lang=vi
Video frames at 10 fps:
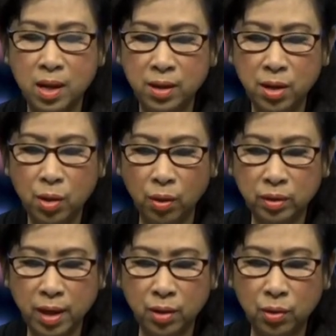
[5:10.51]
nên đổi
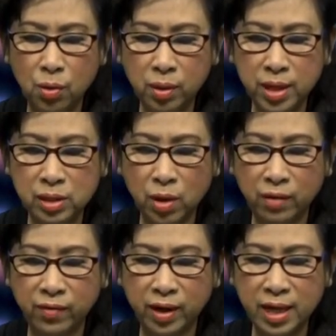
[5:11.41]
thành khu kinh doanh
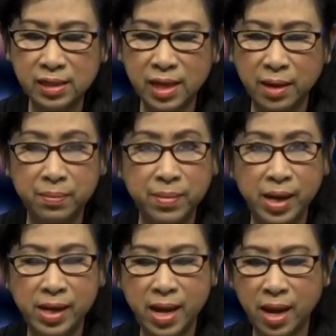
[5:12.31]
và khách sạn
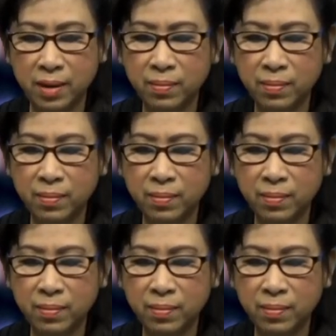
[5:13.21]
Melia.